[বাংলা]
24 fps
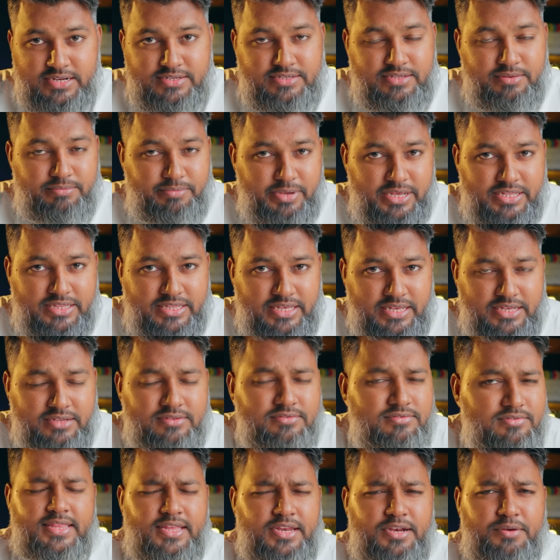ইটস এ বিগ থিং
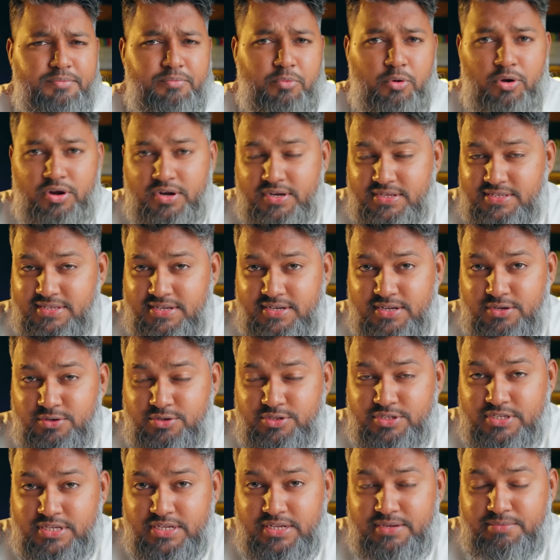দেন এর পরের রিজনটা
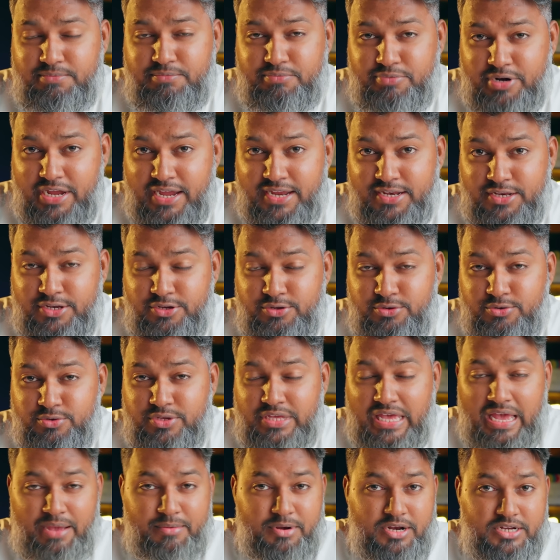হচ্ছে ব্র্যান্ড নিউ
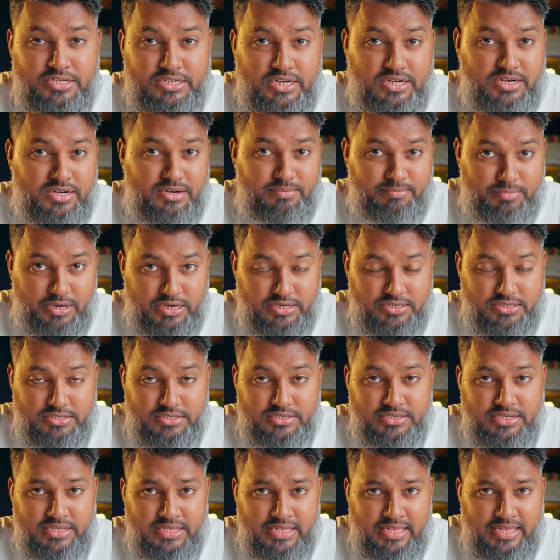ক্যামেরা শাটার বাটন
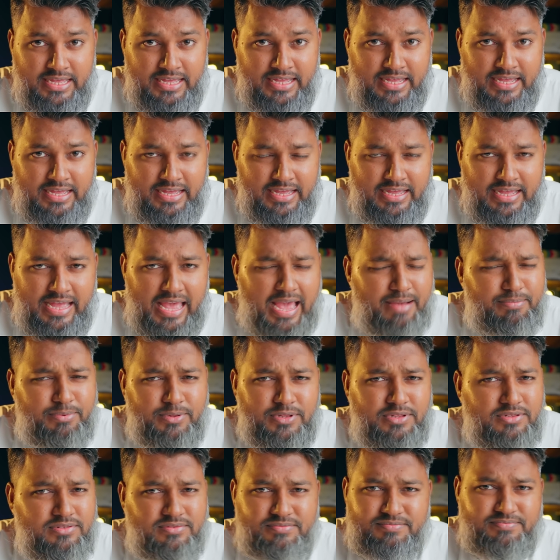
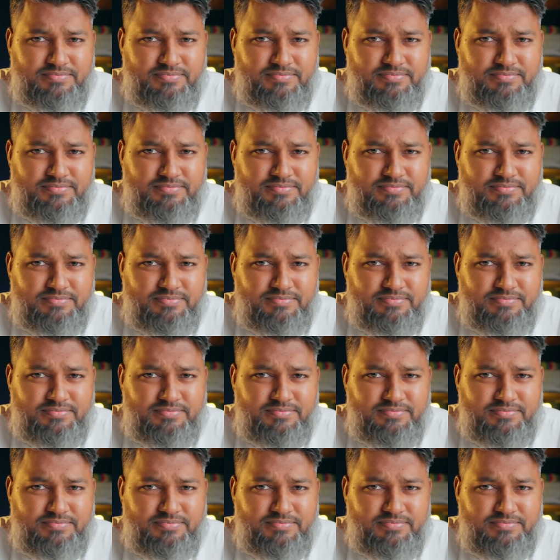অ্যাপল